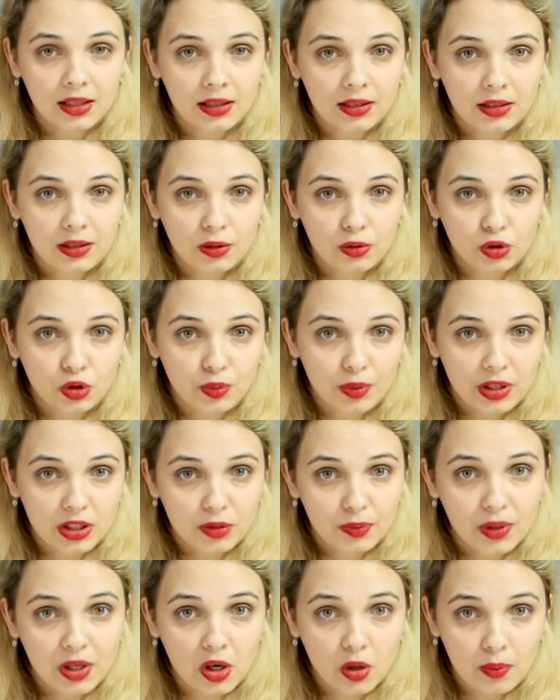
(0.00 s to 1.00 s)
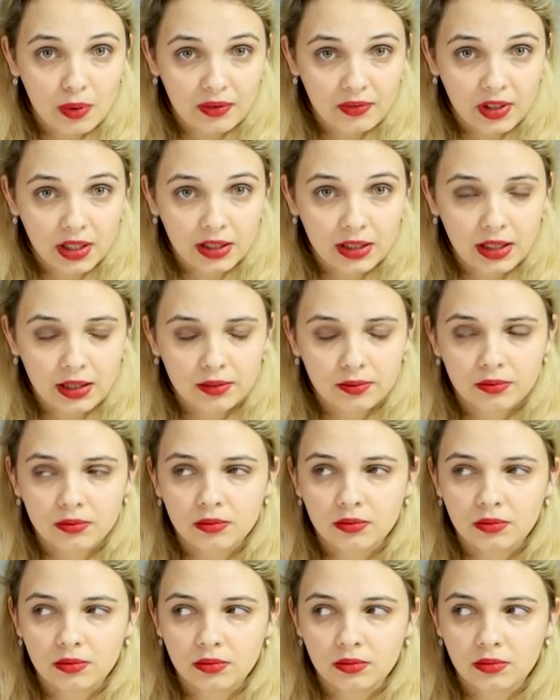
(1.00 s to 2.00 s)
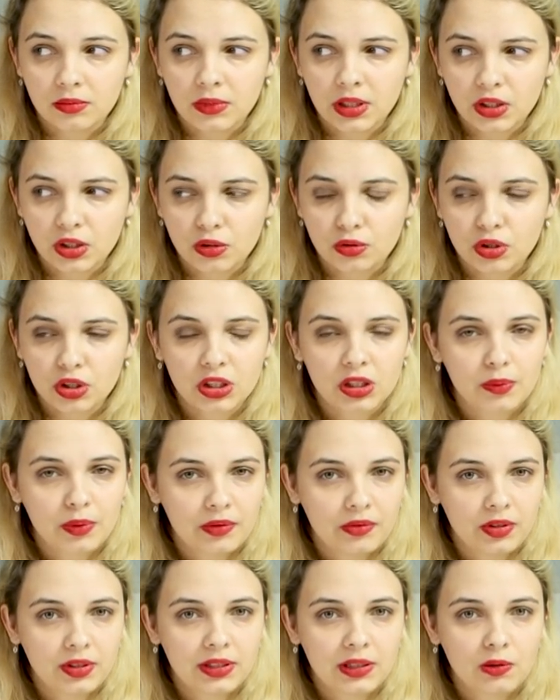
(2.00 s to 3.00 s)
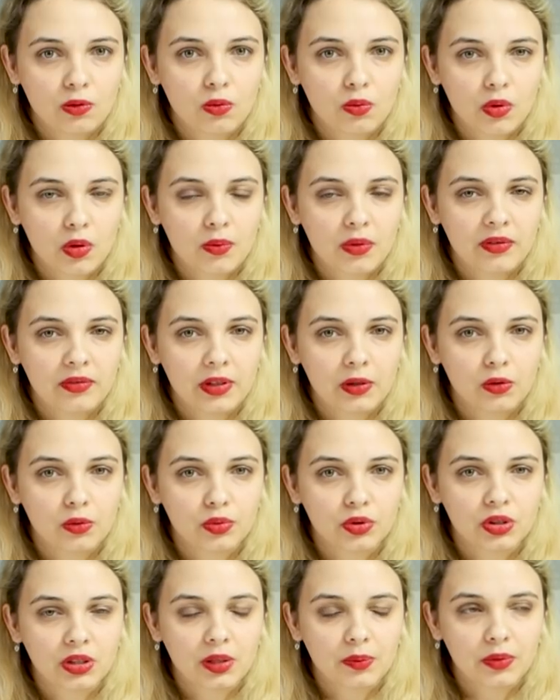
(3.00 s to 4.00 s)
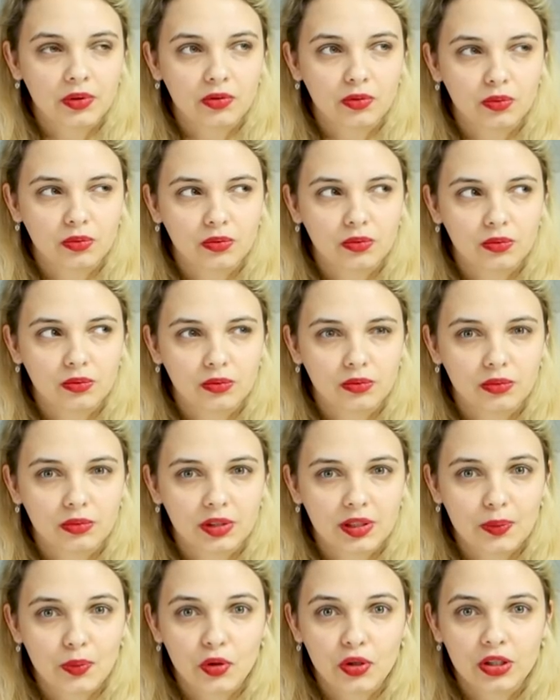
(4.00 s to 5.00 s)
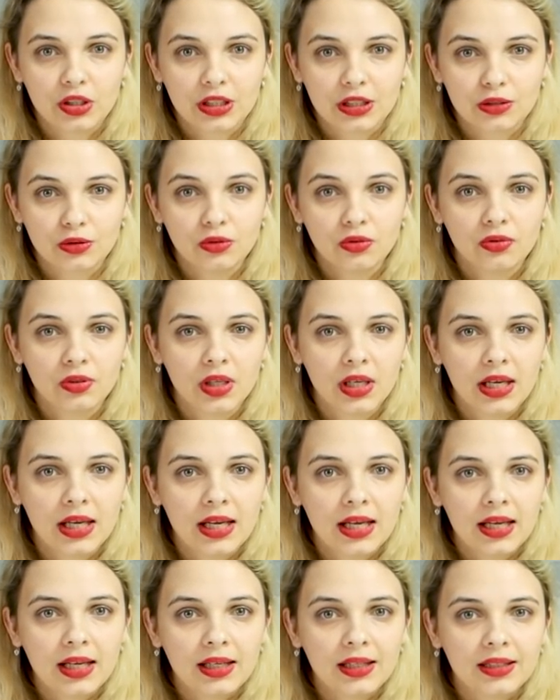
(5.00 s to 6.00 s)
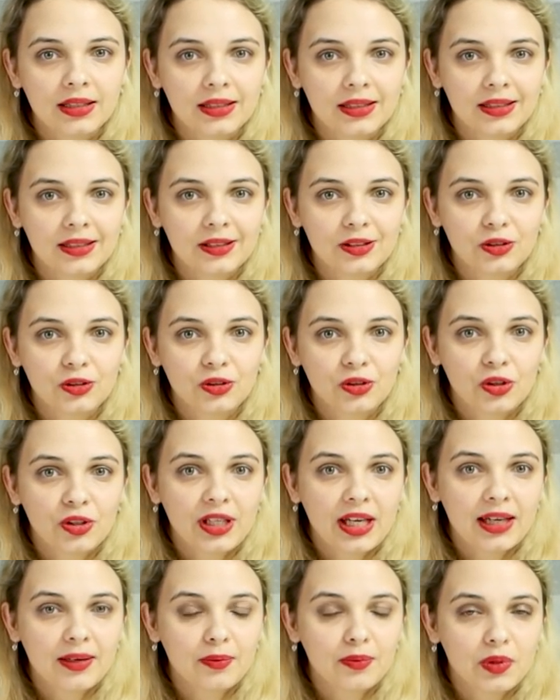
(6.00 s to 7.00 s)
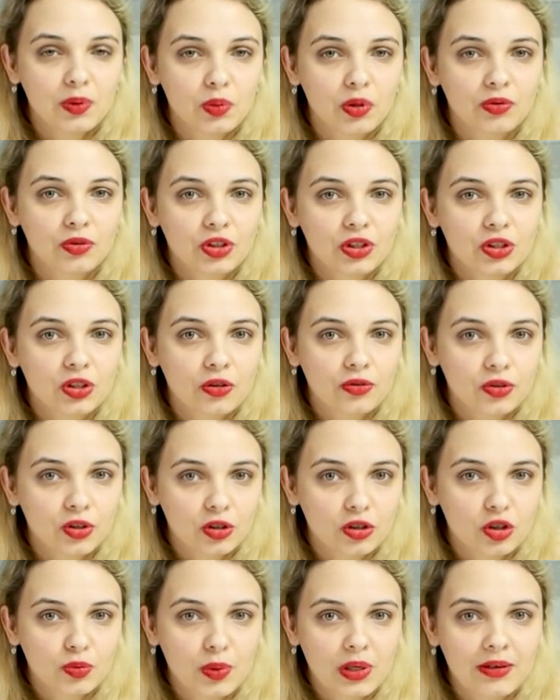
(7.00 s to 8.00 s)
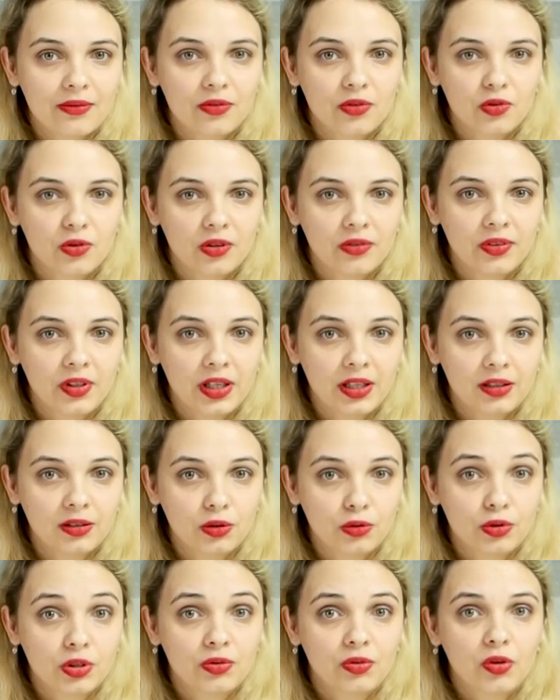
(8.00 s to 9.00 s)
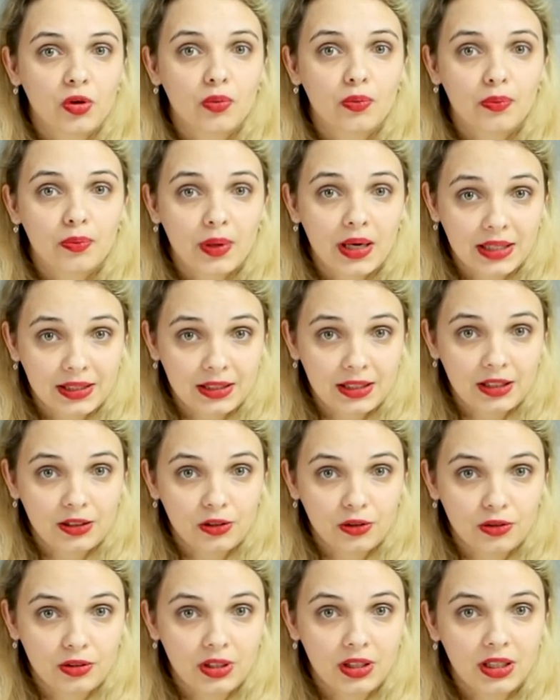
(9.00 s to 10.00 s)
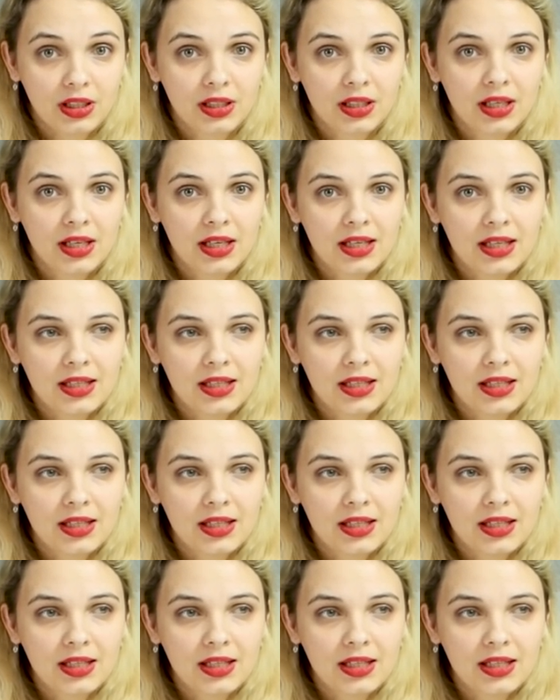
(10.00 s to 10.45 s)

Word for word: gdy już mieliśmy je omawiane, te książki się chyba w liceum omawiało, przynajmniej za moich czasów, e, to ja mimo wszystko wciąż miałam w głowie tą swoją pasję do nich